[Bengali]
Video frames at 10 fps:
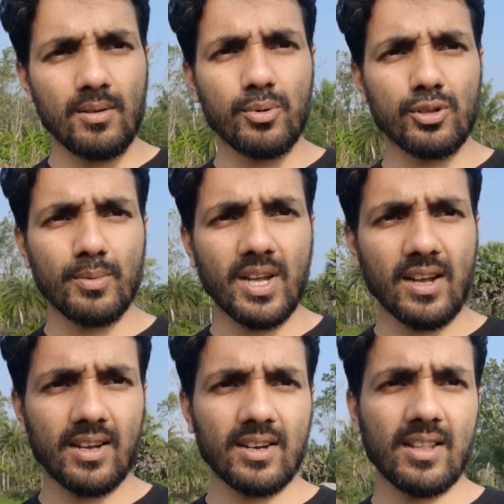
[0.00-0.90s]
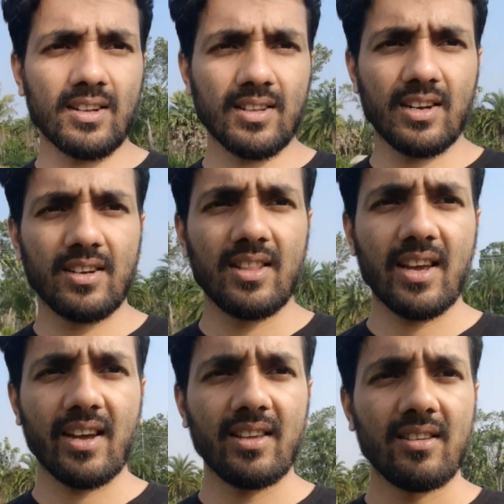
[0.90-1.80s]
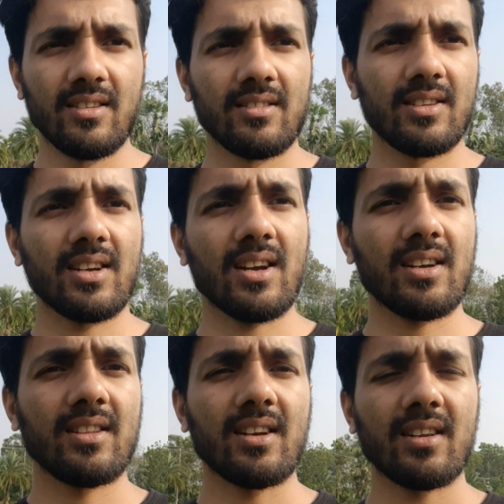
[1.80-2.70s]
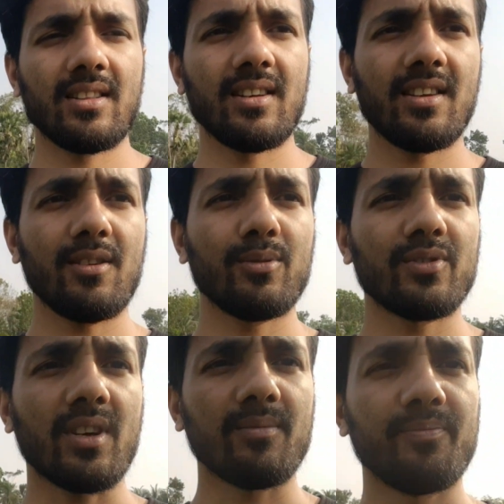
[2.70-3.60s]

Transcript: প্রথমে কাকার ধান ক্ষেতটি দেখাই যে কাকার ধান ক্ষেতের কী অবস্থা